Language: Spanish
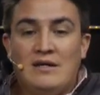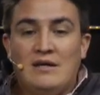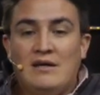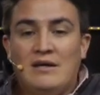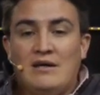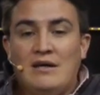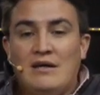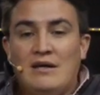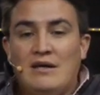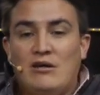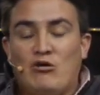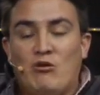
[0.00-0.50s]

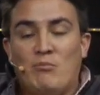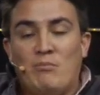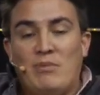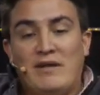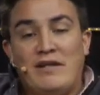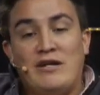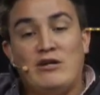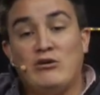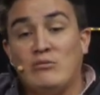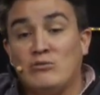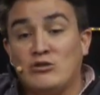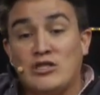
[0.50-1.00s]
el
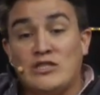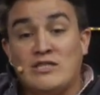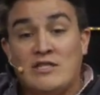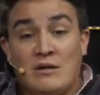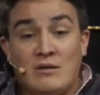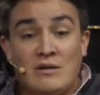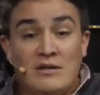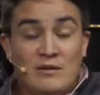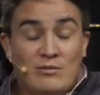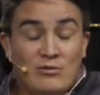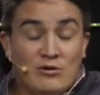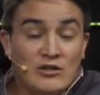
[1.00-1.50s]
compadre como se estaba
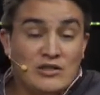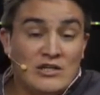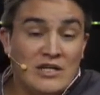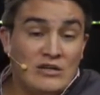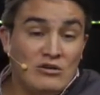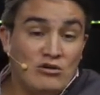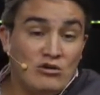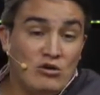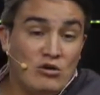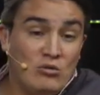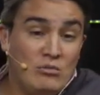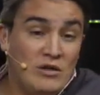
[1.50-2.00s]

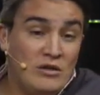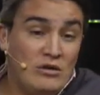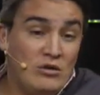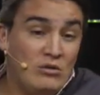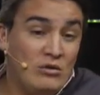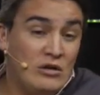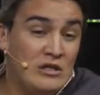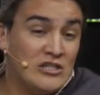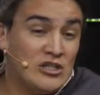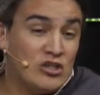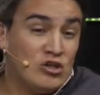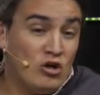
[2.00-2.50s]
divorciando comete un
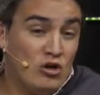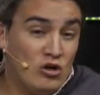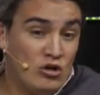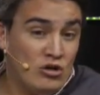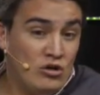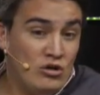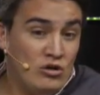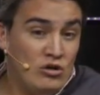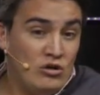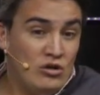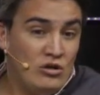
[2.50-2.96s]
error